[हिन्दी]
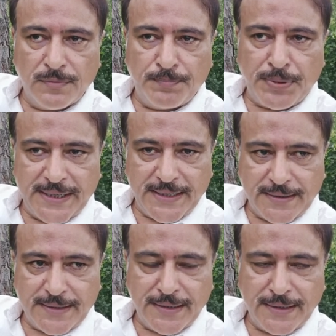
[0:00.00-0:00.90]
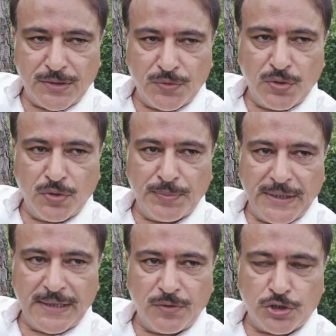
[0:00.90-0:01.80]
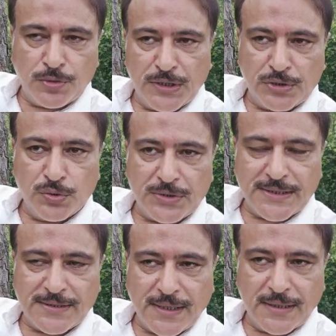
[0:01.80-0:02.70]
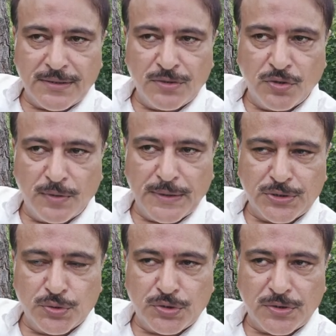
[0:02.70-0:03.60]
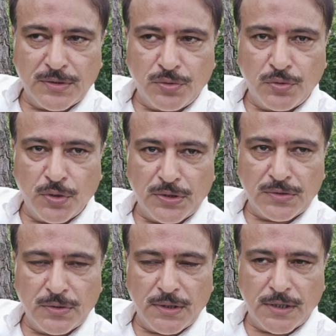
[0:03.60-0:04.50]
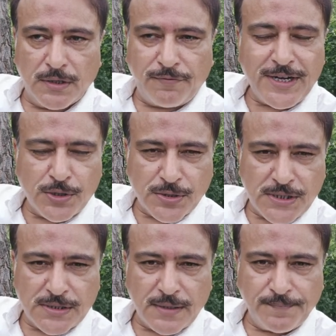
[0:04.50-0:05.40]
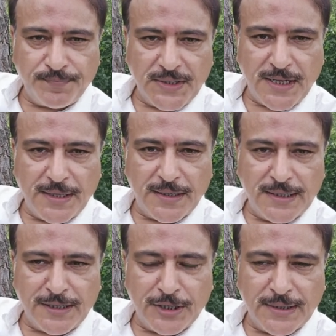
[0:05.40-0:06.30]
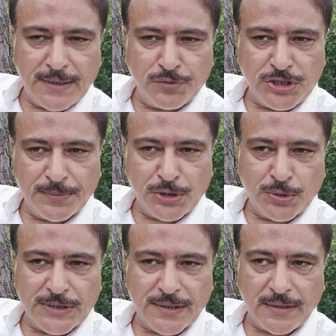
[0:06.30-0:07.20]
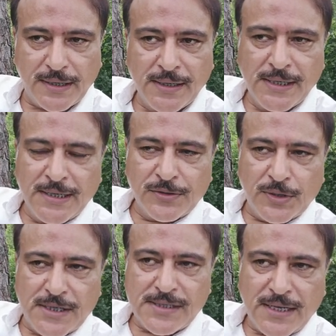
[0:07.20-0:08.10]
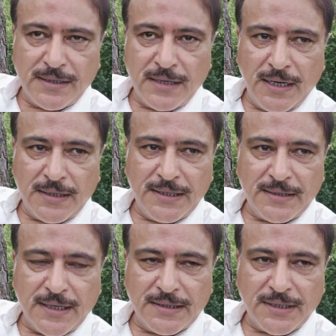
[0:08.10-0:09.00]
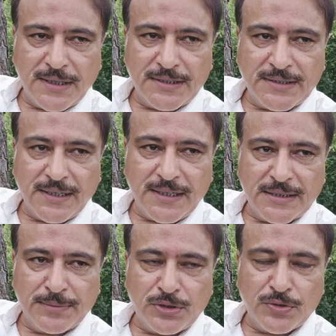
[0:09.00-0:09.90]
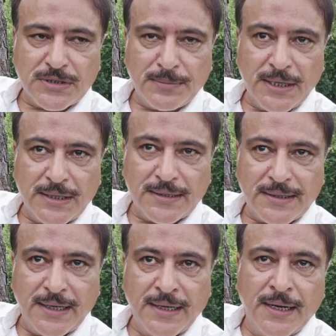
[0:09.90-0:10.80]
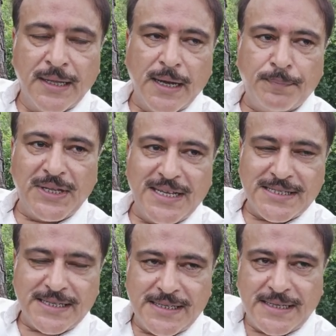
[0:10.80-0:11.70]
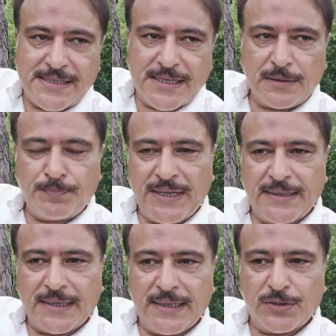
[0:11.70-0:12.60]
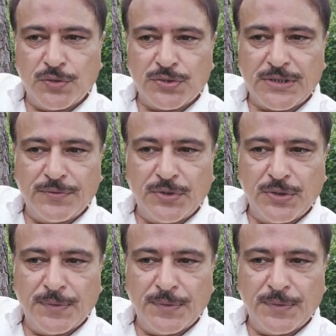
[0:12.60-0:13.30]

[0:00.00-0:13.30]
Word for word: पड़े रहते हैं तो वो उनमें कुछ मखसूस असरात और मखसूस कौन फ्रीकुनसीज़ ये इनके अंदर मुंजमद हो जाती हैं तो इंसान काट के तराश खराश करके जब इनको इस्तेमाल करता है अपनी स्किन के साथ पहनता है तो उसे वो